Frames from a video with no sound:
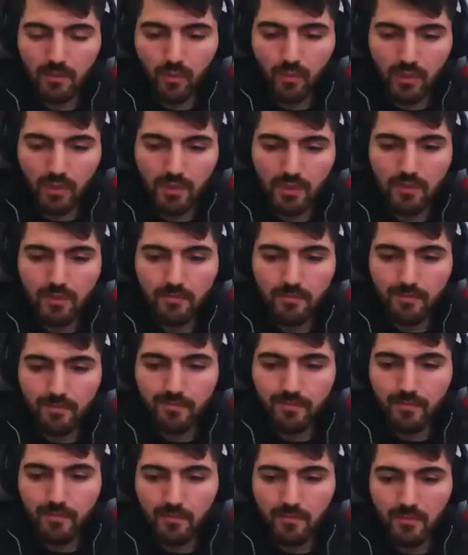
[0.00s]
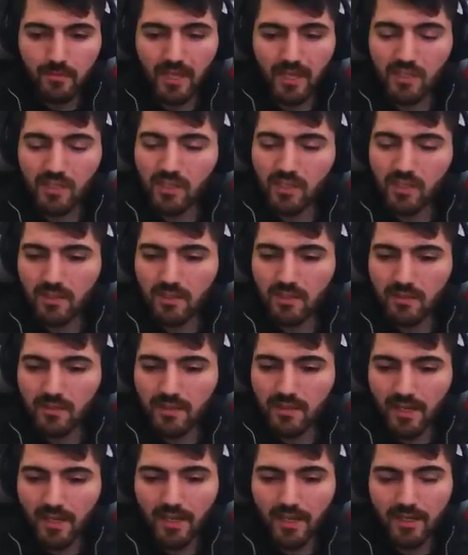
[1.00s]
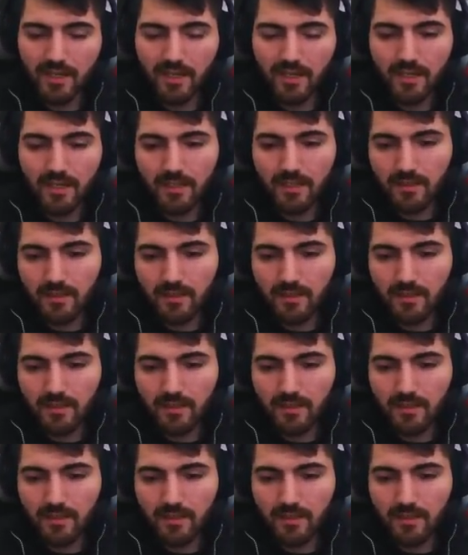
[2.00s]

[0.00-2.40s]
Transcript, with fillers: bu arada. Bence değer yani.